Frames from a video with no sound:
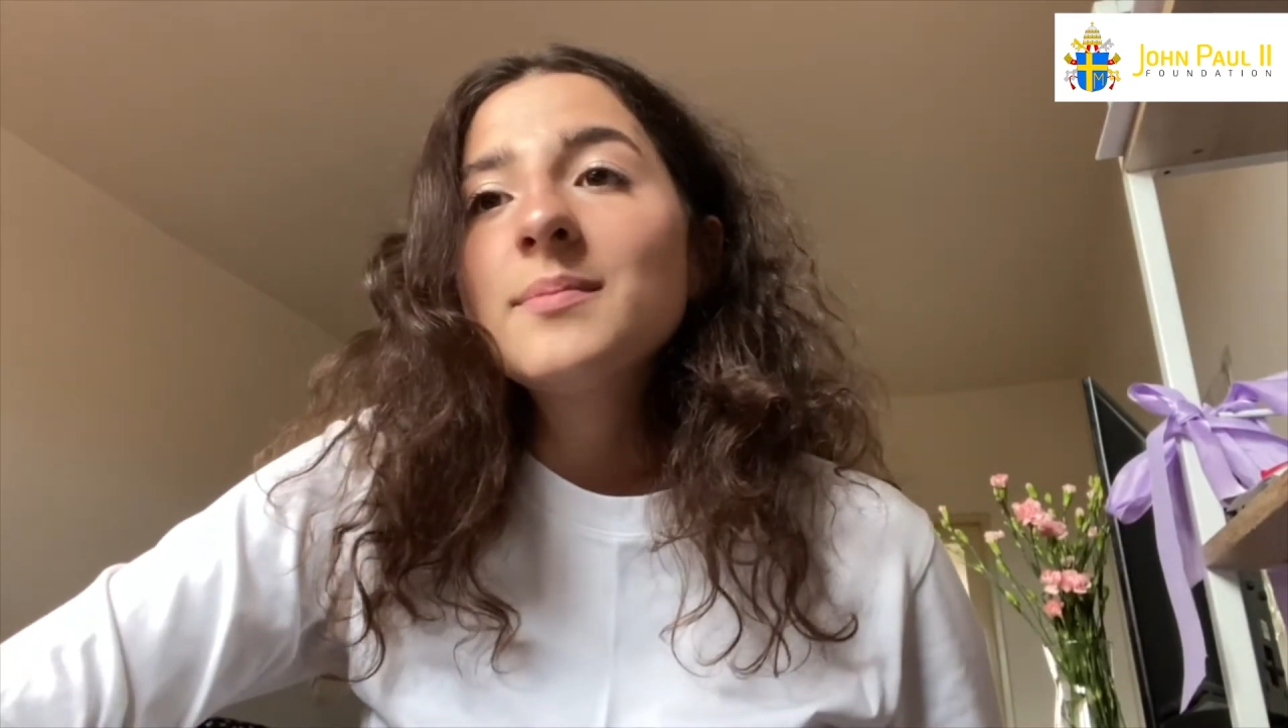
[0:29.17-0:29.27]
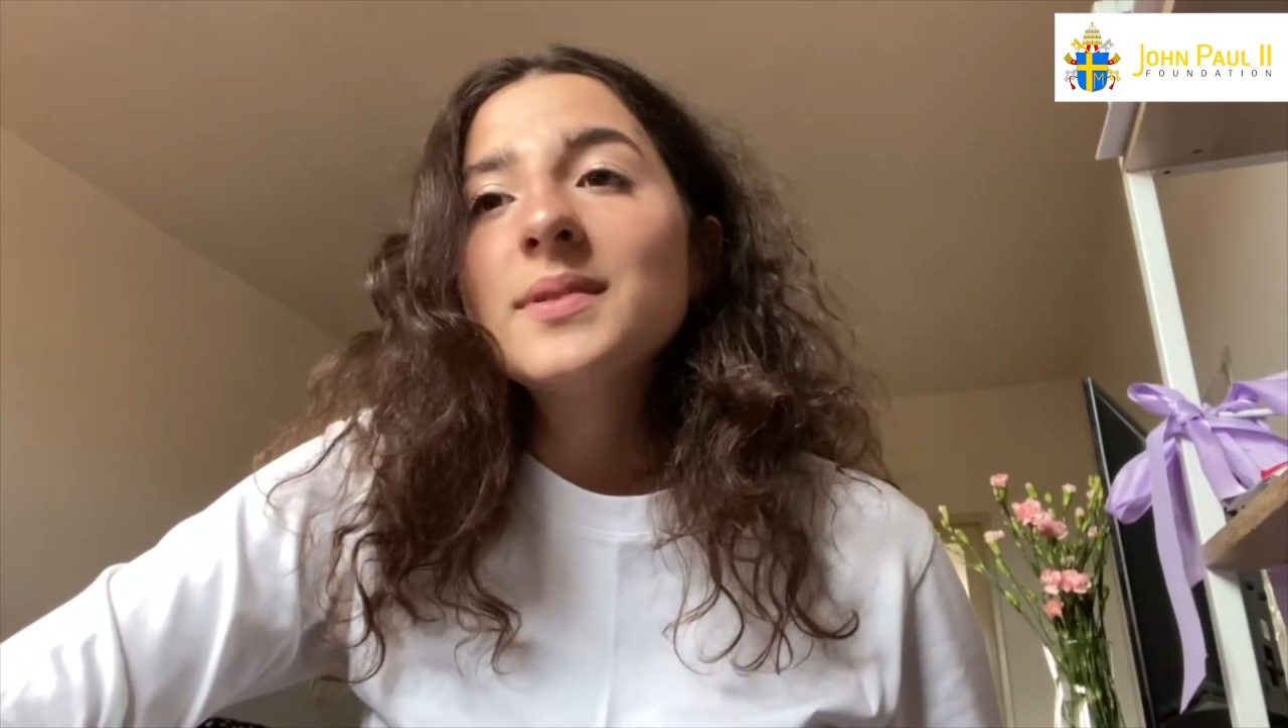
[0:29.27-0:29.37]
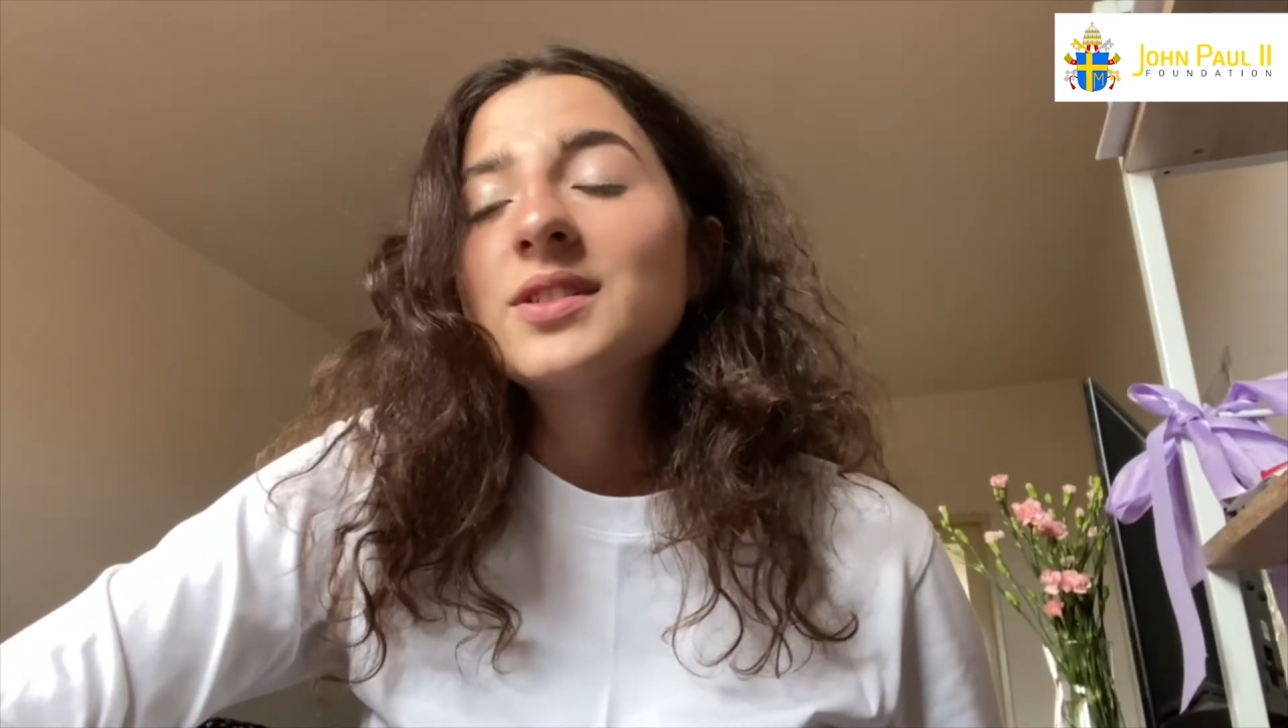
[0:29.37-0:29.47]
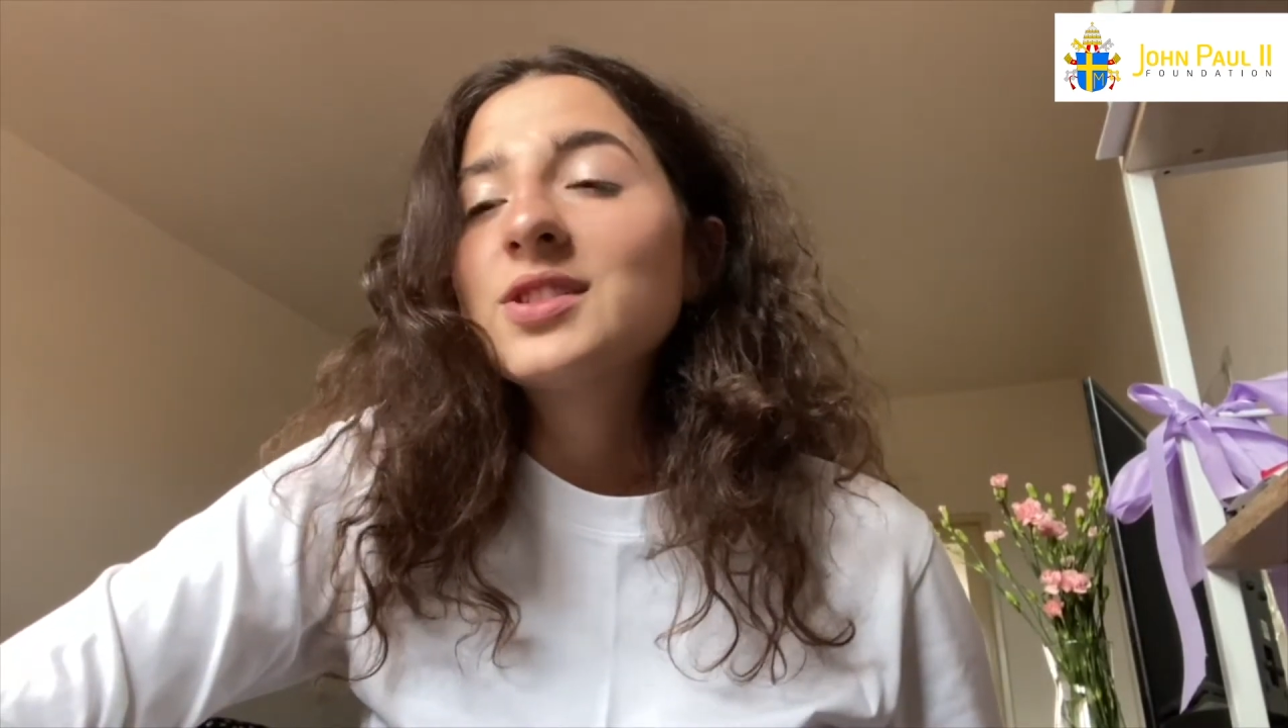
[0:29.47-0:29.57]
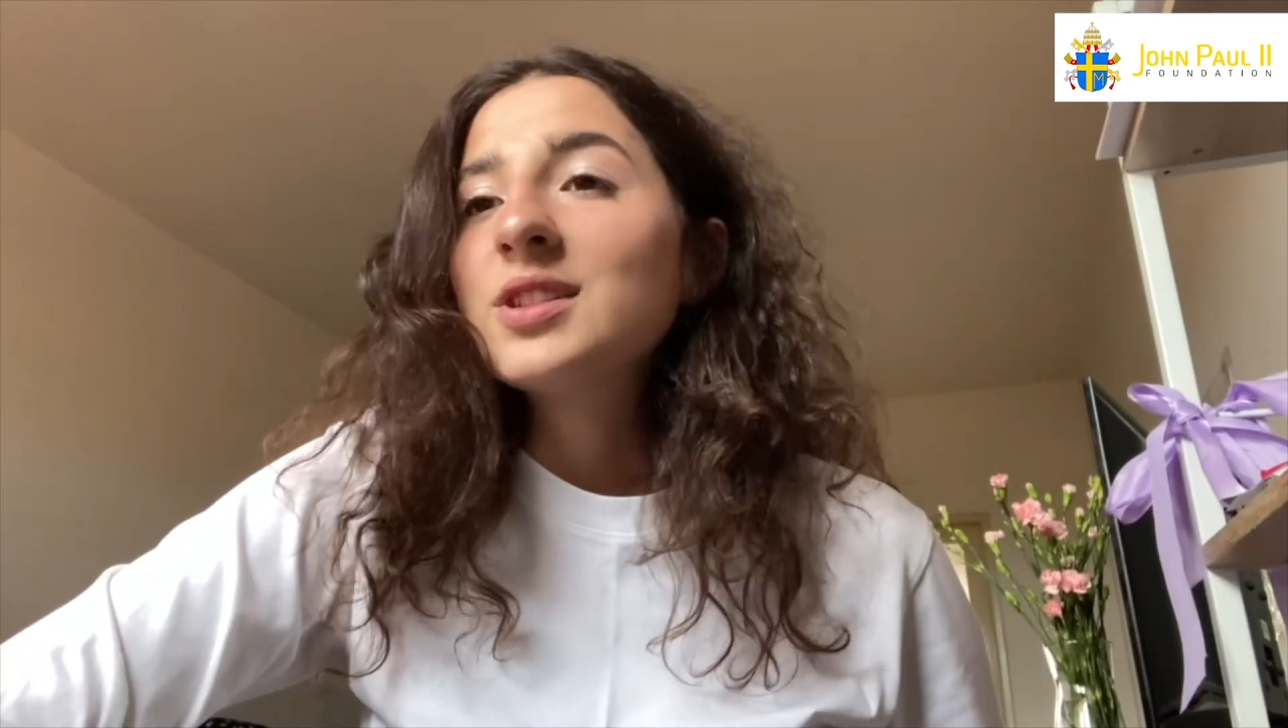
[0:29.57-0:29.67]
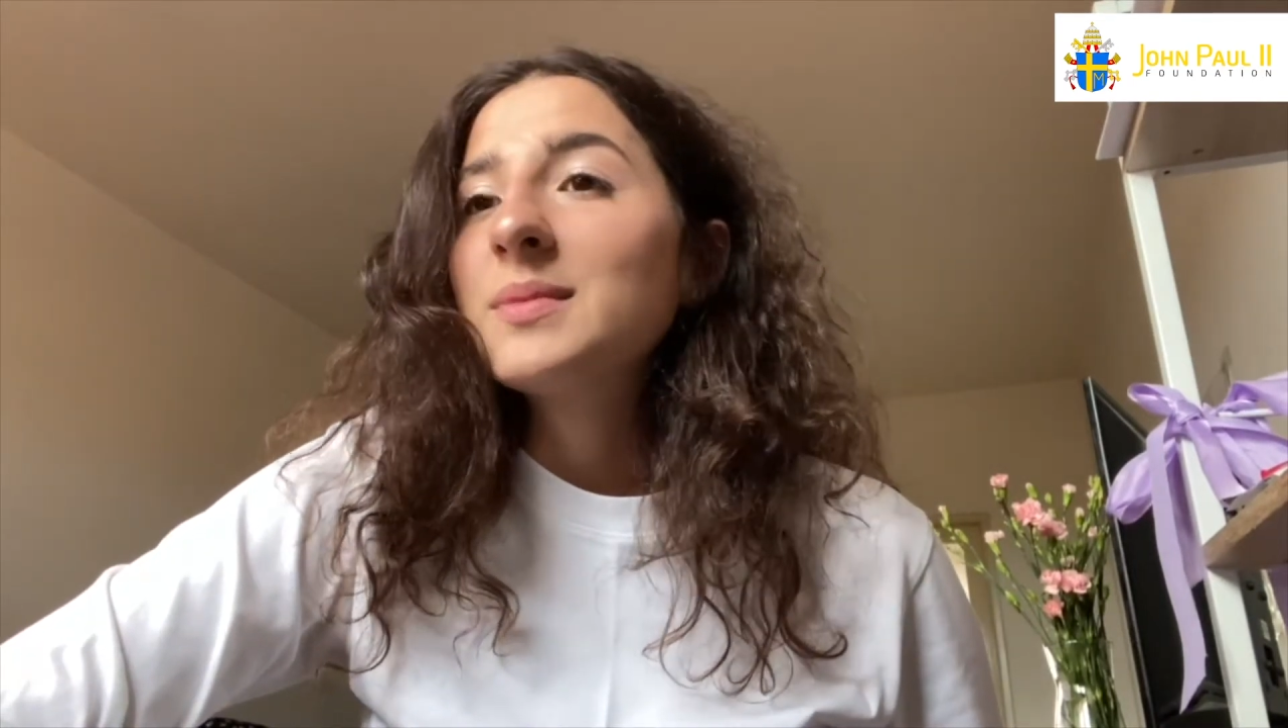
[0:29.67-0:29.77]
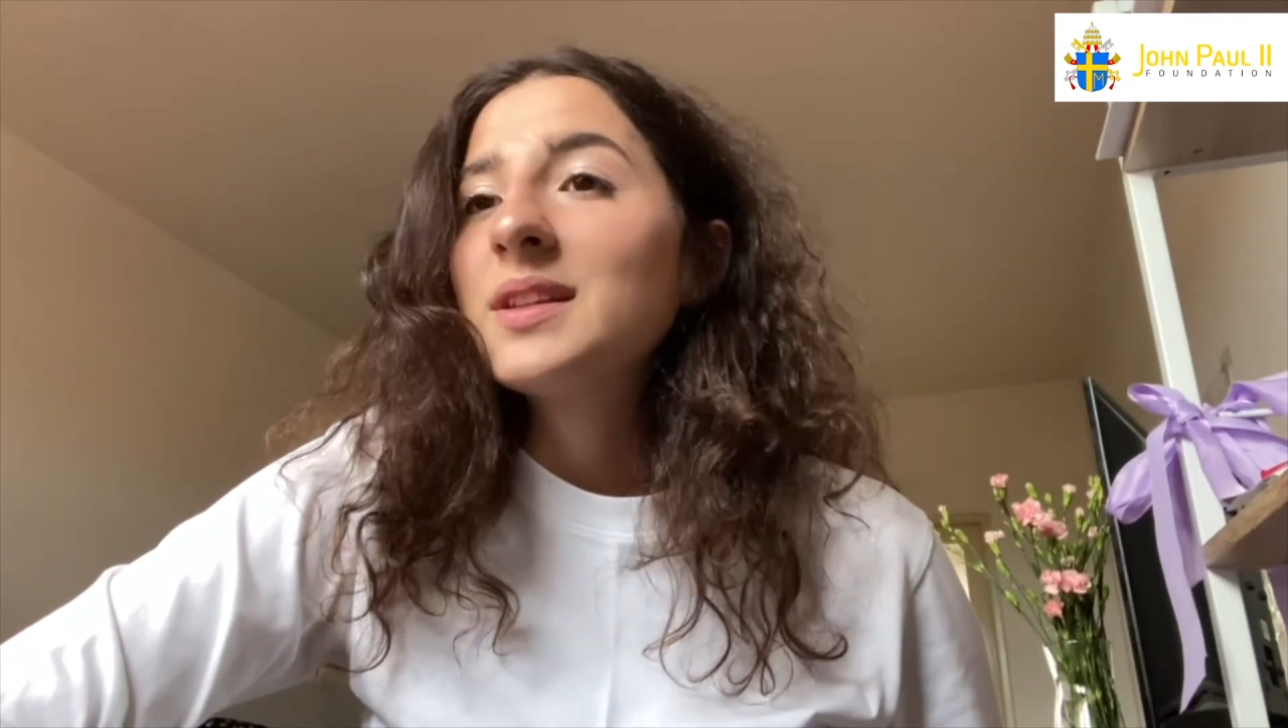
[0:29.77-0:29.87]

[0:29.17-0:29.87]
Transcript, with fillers: pielgrzymie